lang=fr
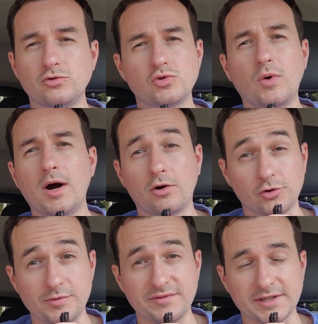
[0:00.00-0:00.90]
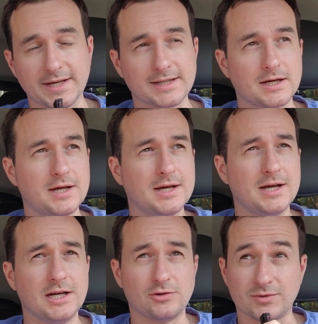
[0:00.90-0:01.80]
soit en 2024.
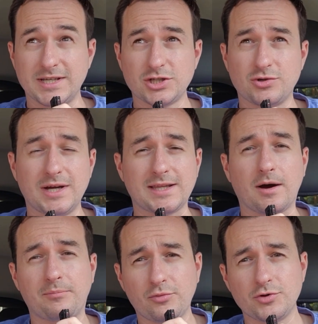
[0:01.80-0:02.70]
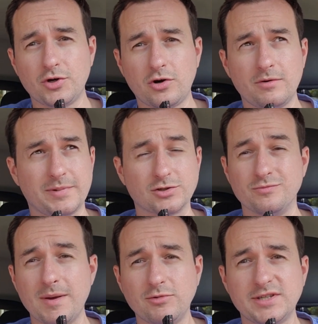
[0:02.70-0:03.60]
Donc sache que là, tu as un pont d'or, parce
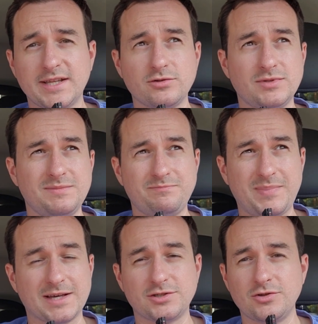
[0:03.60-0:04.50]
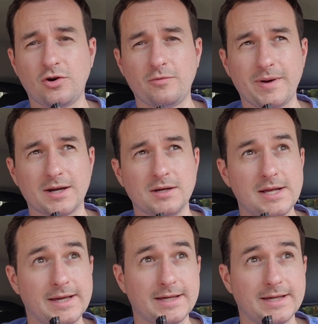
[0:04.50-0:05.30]
que même aux États-Unis, personne en parle.